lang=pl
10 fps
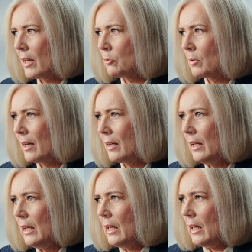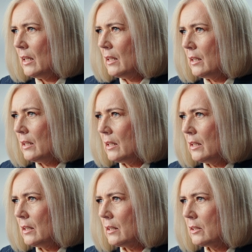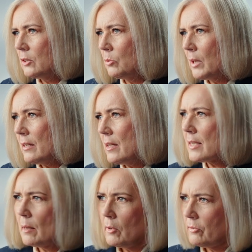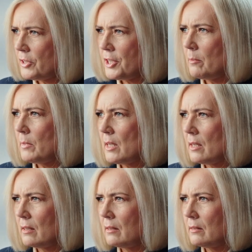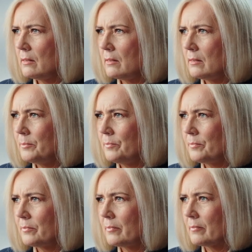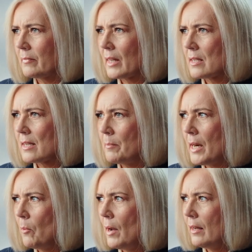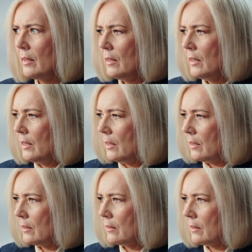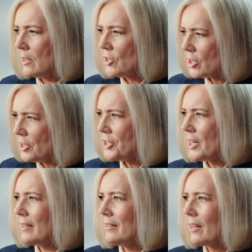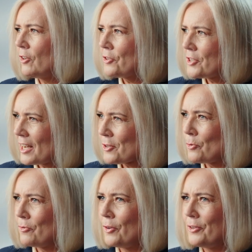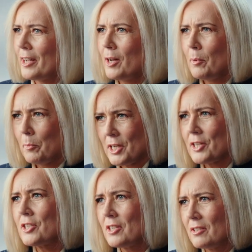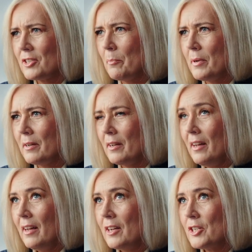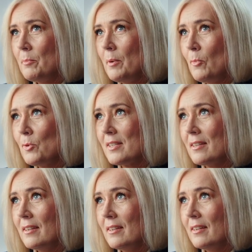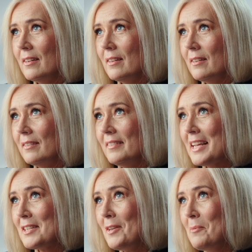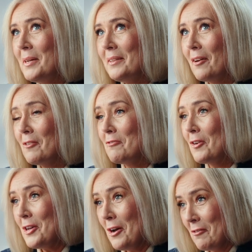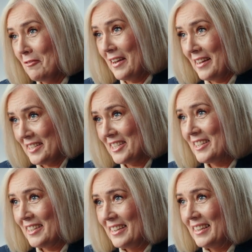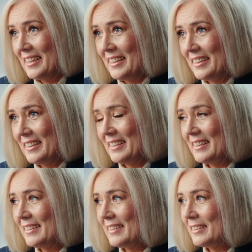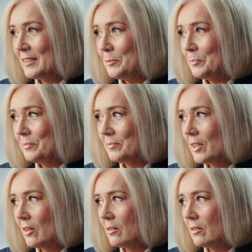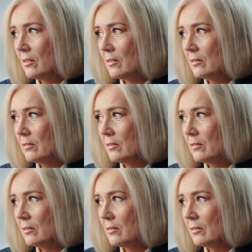która, która niesamowicie mi zabrała E, i życia, i tego czasu wolnego, bo przecież, żeby, żeby móc, e, nazwijmy to, wojować, e, to,